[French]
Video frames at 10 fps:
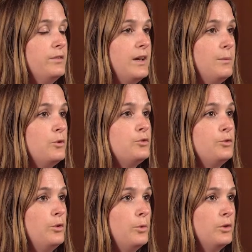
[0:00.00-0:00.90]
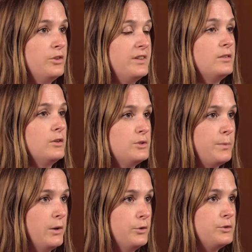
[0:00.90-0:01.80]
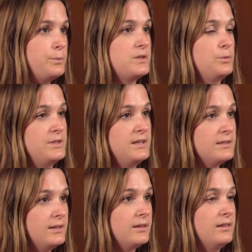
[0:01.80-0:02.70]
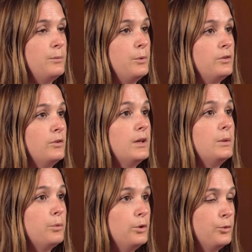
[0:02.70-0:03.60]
est vraiment justement dans cette transparence parce qu'on sait que c'est très important et pour le